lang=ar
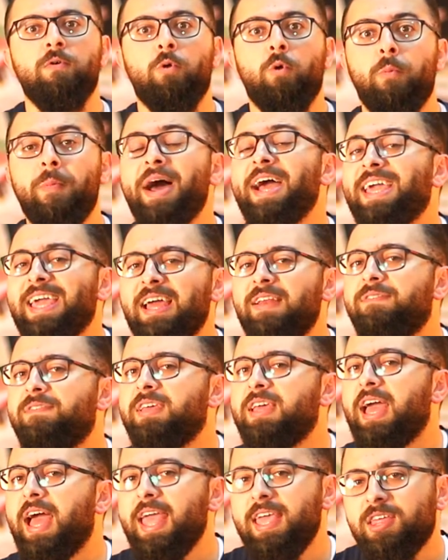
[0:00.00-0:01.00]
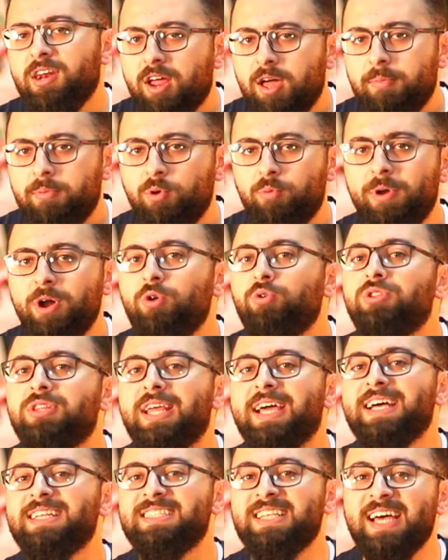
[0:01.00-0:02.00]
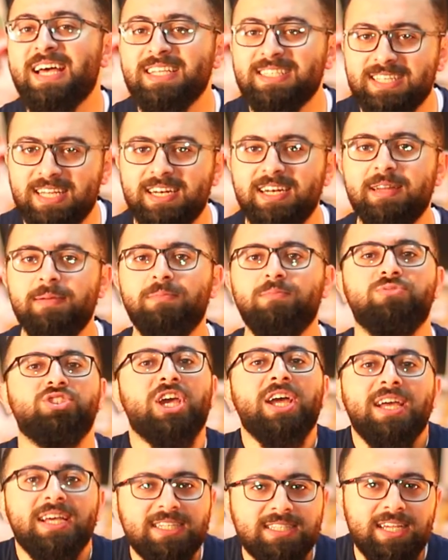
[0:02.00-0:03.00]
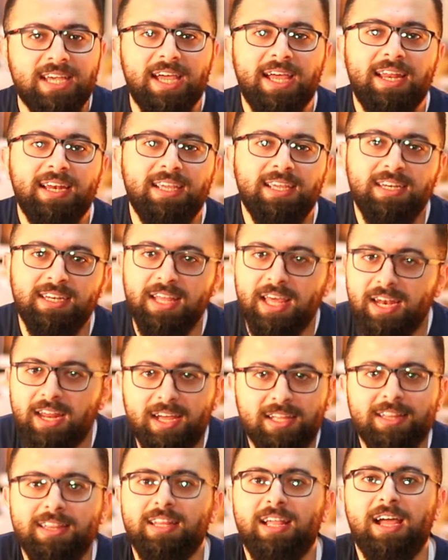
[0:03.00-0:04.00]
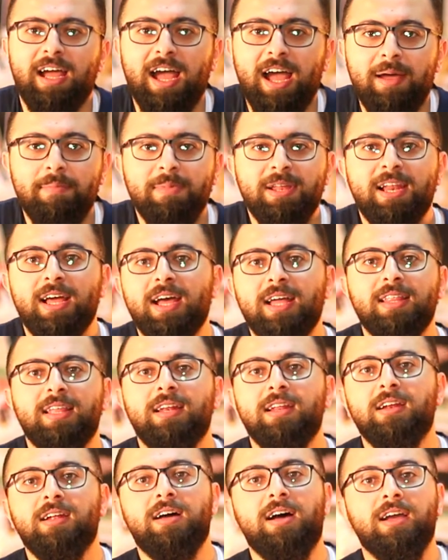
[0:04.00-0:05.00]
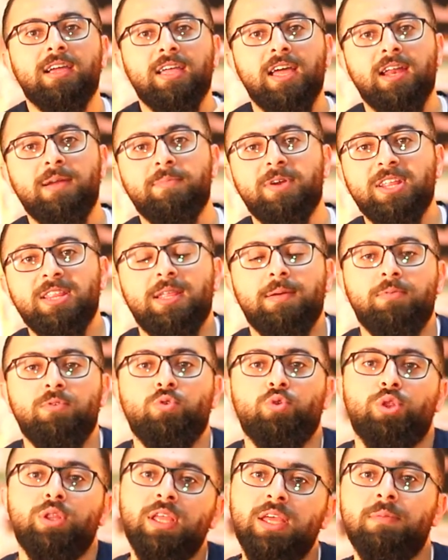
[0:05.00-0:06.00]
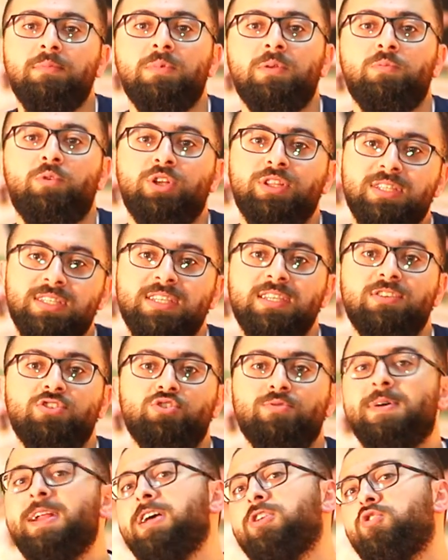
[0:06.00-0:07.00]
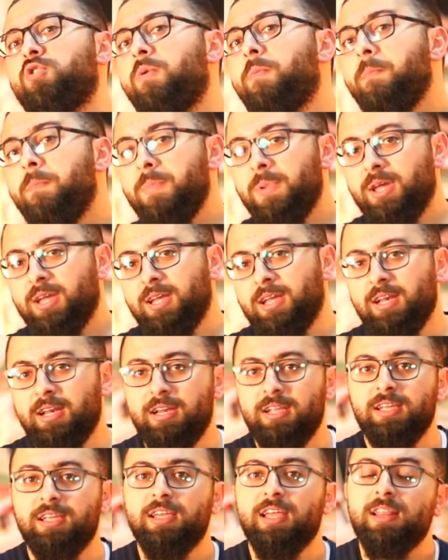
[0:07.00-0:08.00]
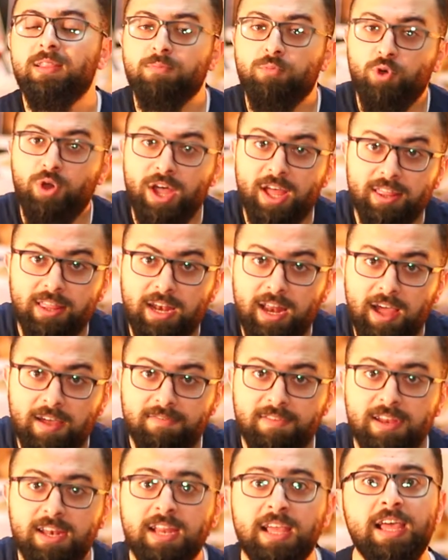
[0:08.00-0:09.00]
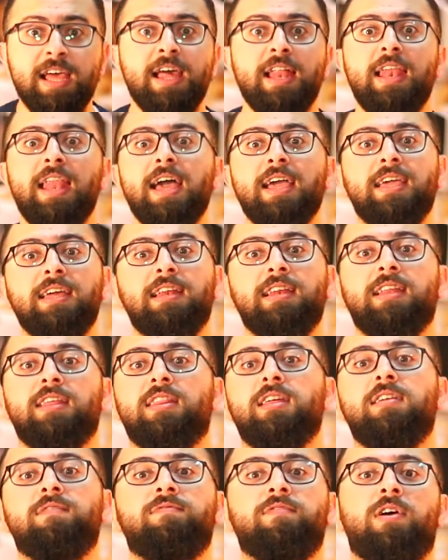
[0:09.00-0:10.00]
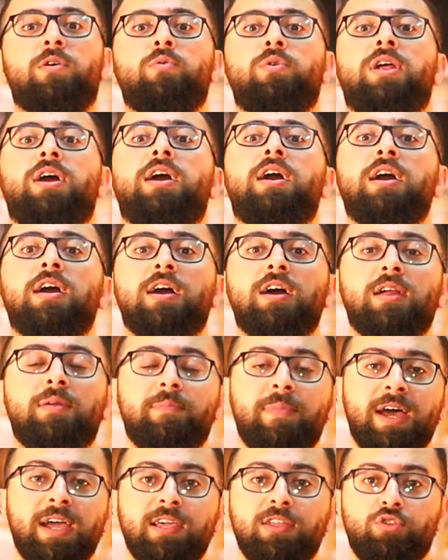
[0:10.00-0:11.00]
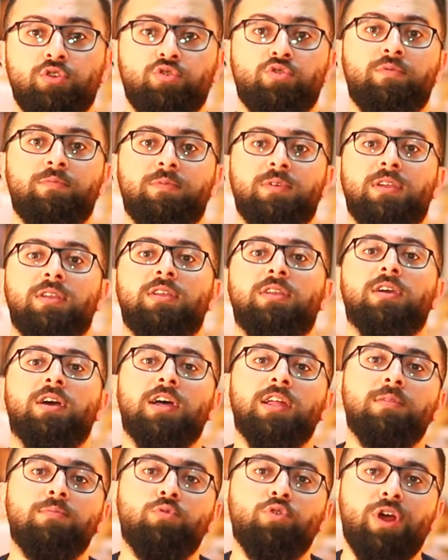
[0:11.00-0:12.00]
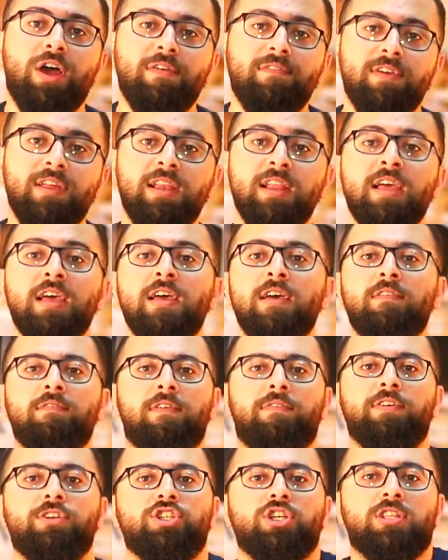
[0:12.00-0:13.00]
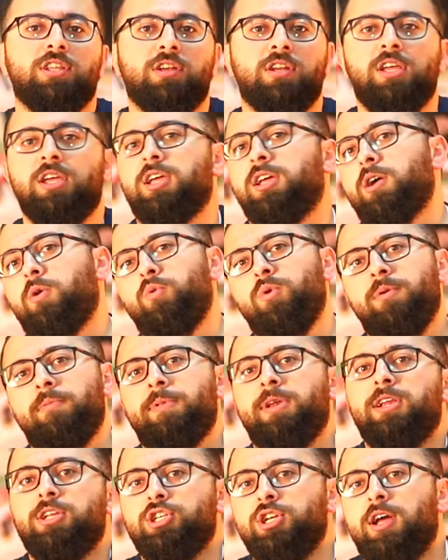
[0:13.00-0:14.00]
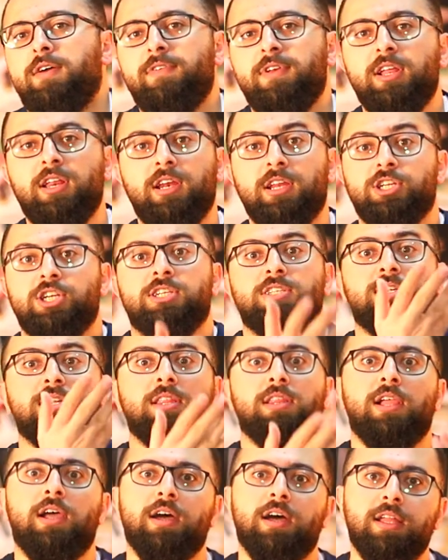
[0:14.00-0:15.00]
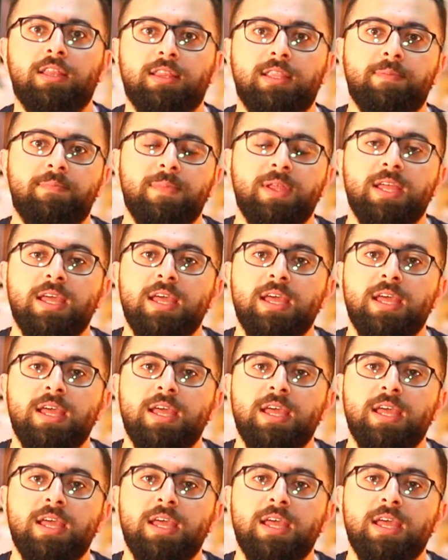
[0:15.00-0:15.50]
وما كان في اي رهبه وما كنت اساسا مجهز حالي اني انا اطلع اعمل هذا الالقاء كان مرتب انه اثنين من المهندسين الزملاء انه هم اللي قدموا هذا الحفل لكن لظرف او لاخر ما قدروا انهم يقدموا الحفل ففجاه هيك اول ما بلش الحفل يلا جاسر اطلع قدم